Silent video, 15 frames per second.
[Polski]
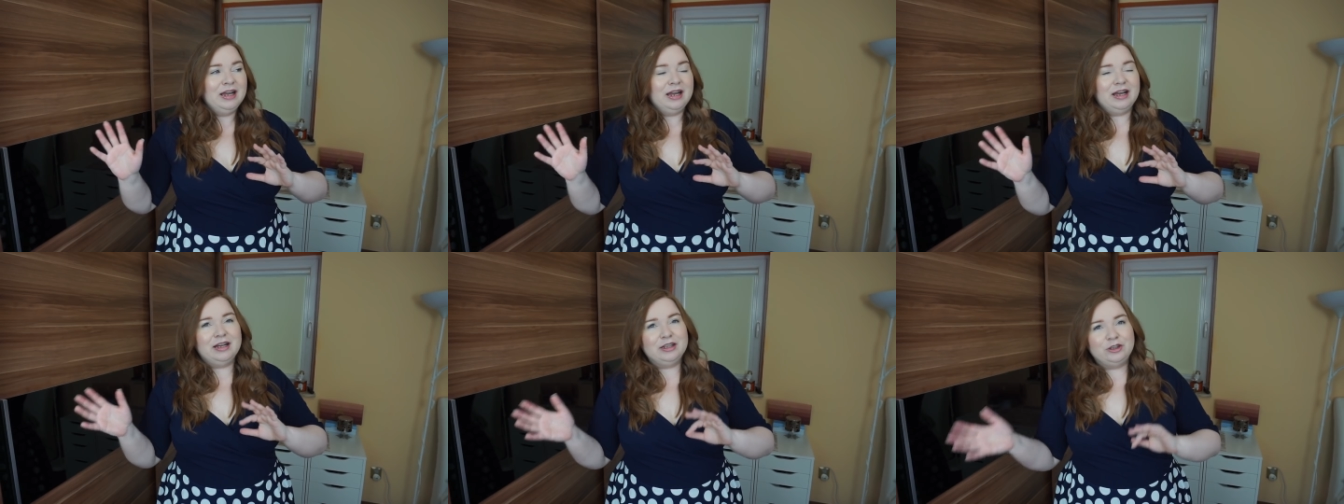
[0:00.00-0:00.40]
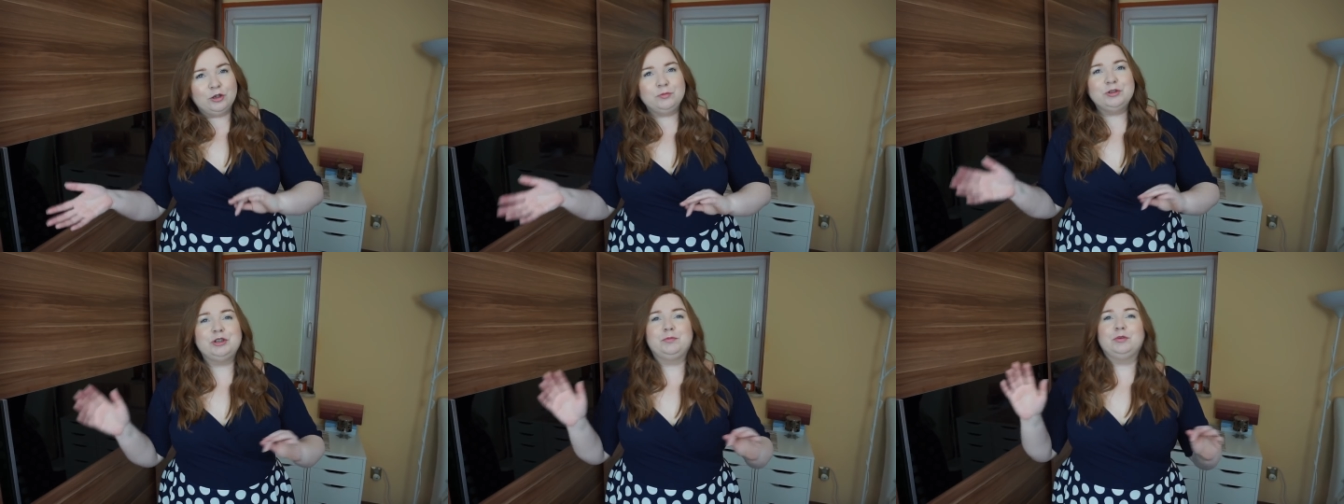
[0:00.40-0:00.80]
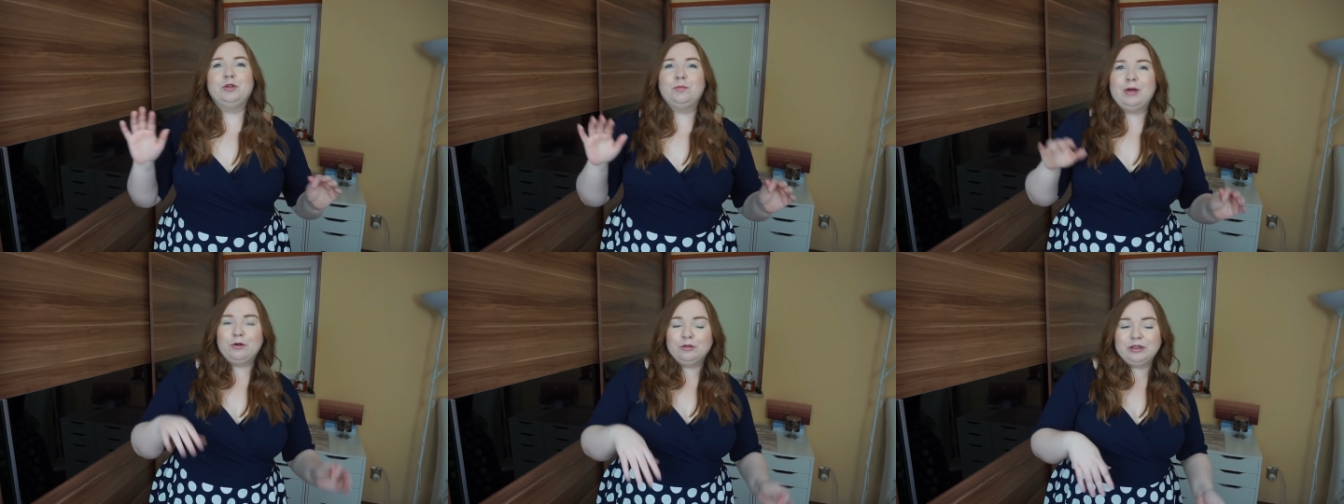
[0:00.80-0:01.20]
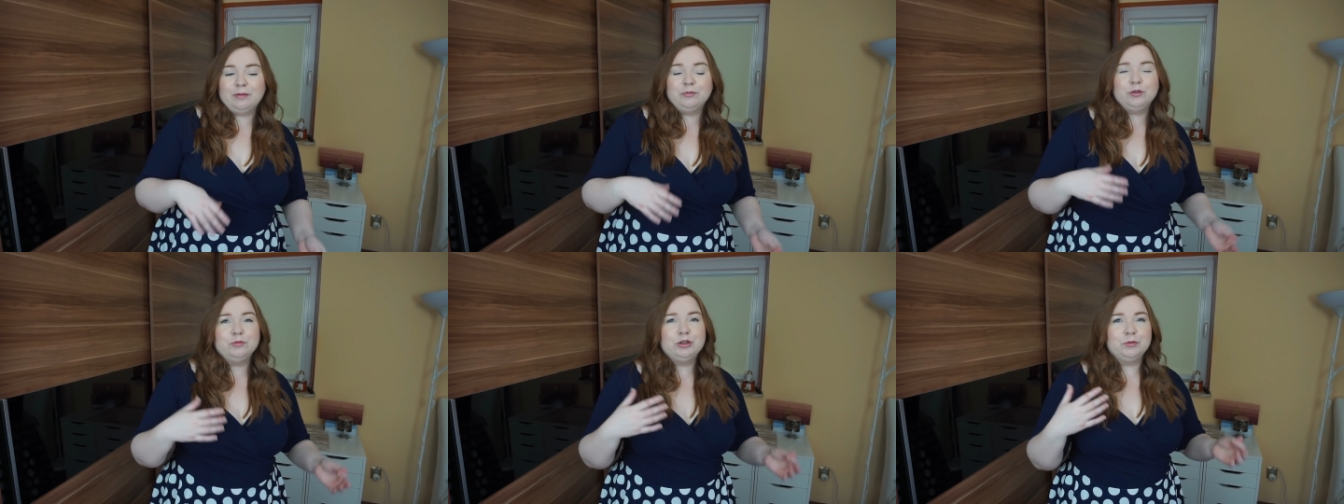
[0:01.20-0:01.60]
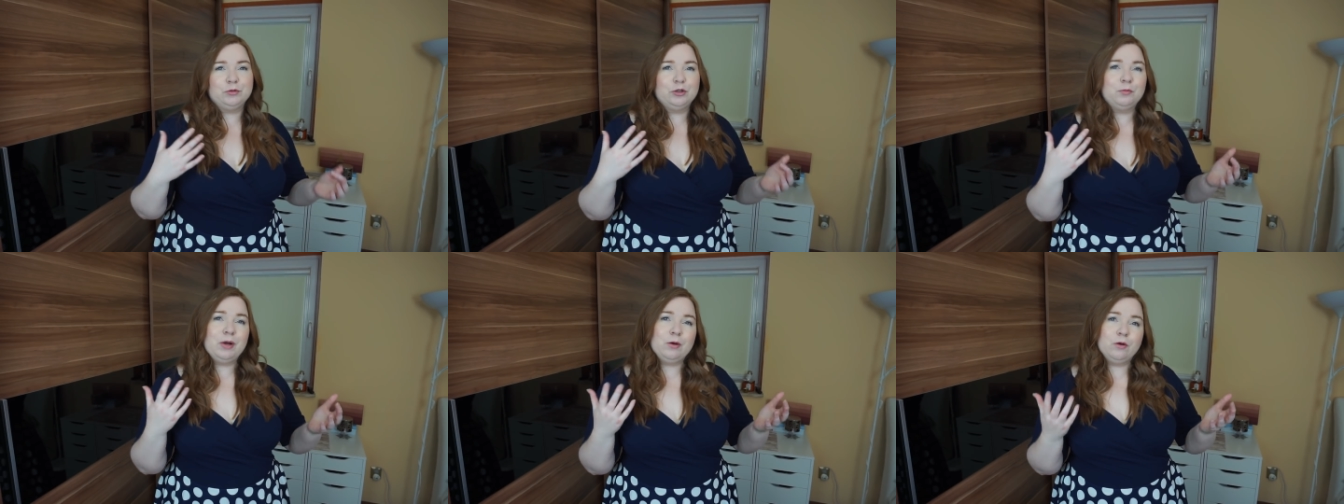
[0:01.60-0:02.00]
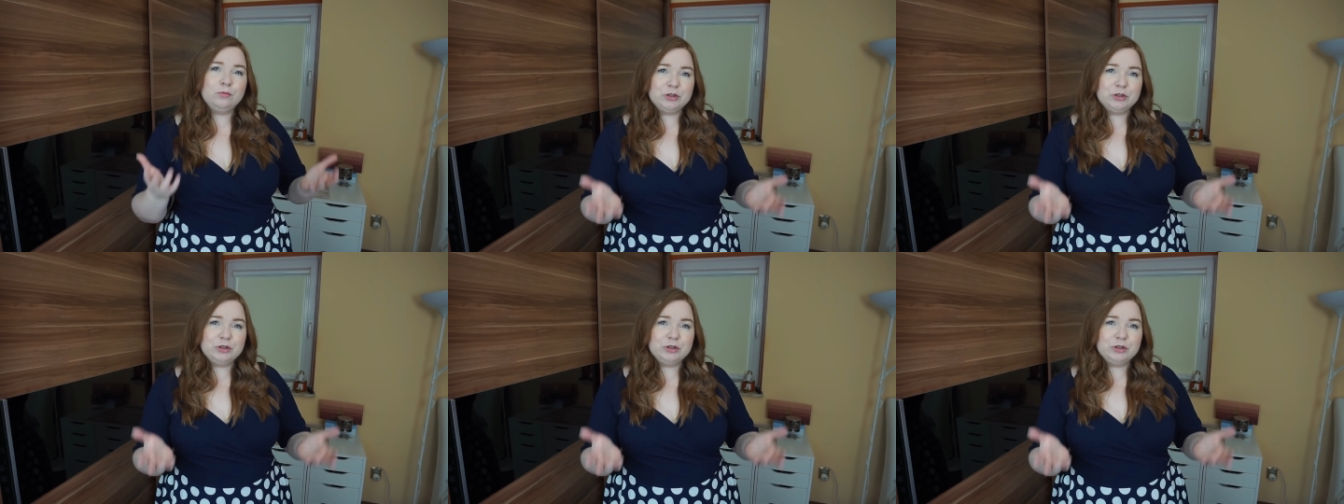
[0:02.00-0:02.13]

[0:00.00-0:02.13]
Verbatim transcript: E, to mi się podobało, tamto mi się podobało,